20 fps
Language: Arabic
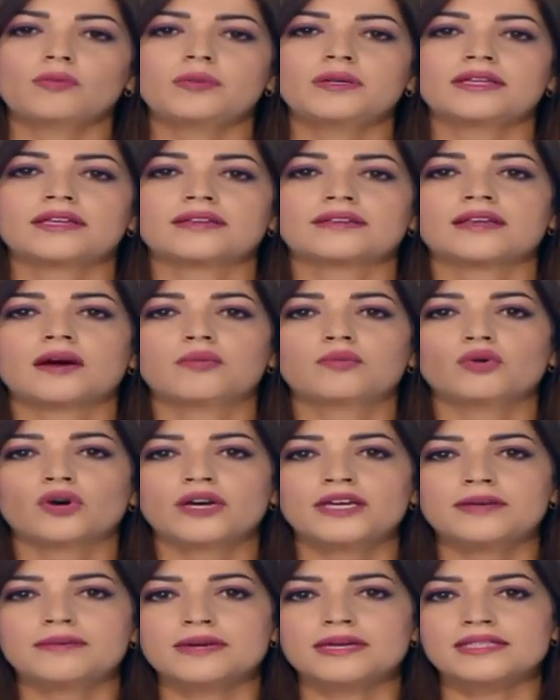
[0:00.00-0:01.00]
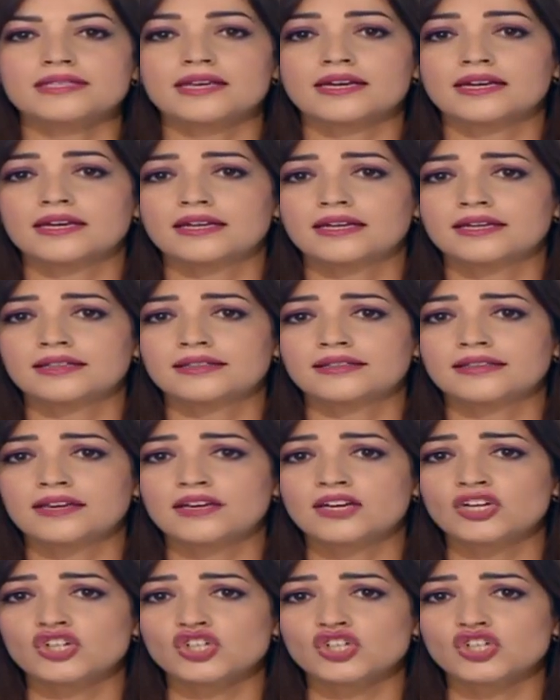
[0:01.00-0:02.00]
بتتبع مسار
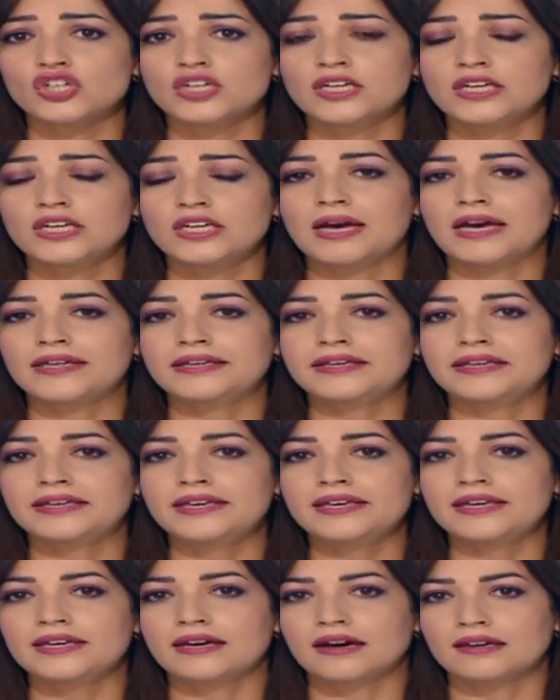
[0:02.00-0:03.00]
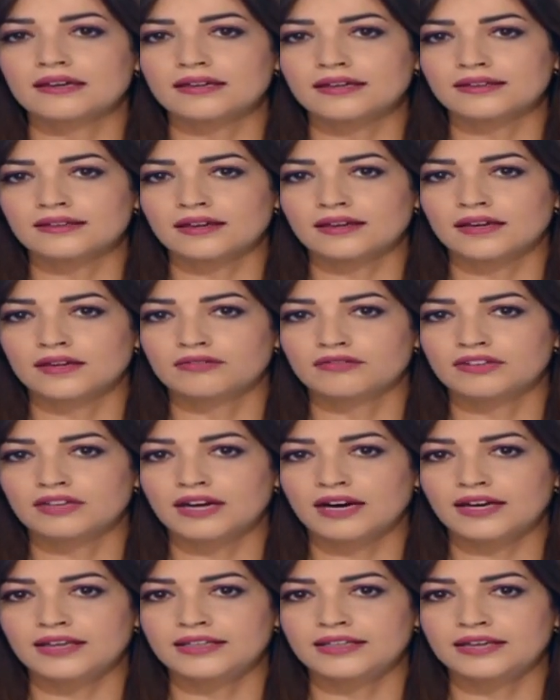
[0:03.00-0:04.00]
الإنتاج لمهنيي القطاع
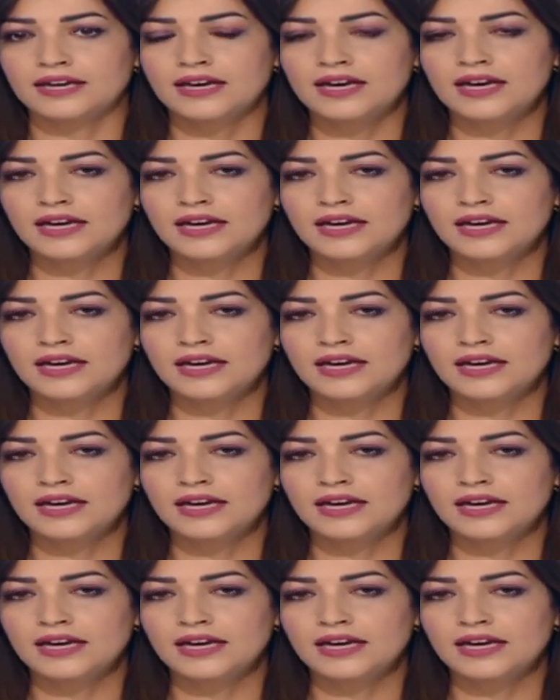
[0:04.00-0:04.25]
الفلاحي